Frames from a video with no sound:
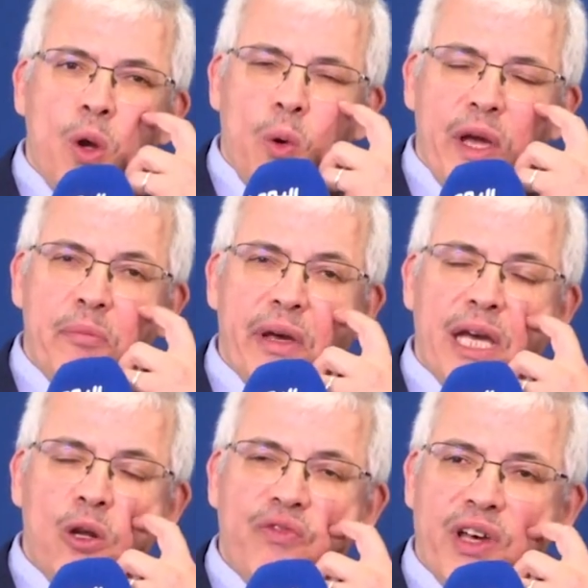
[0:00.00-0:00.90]

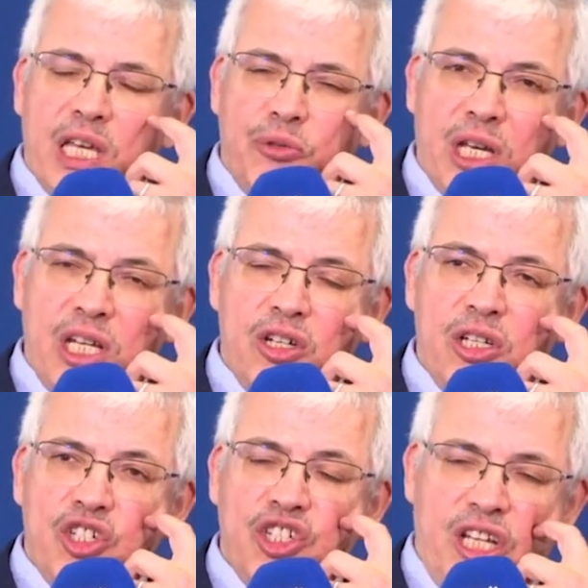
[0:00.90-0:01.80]
وينبغي أن نفكر
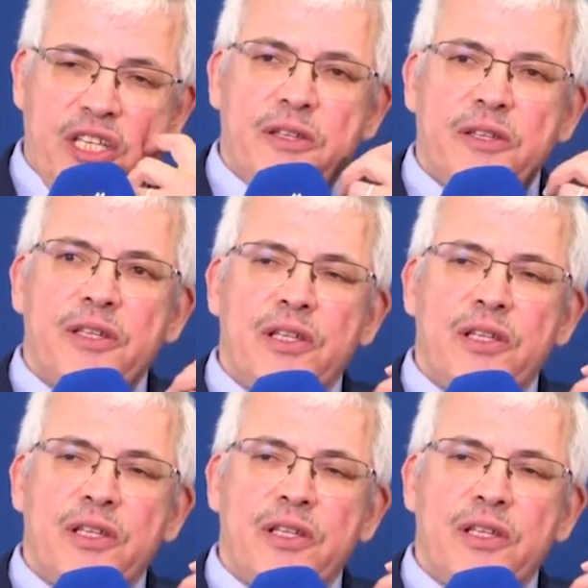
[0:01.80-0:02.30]
بشكل جلي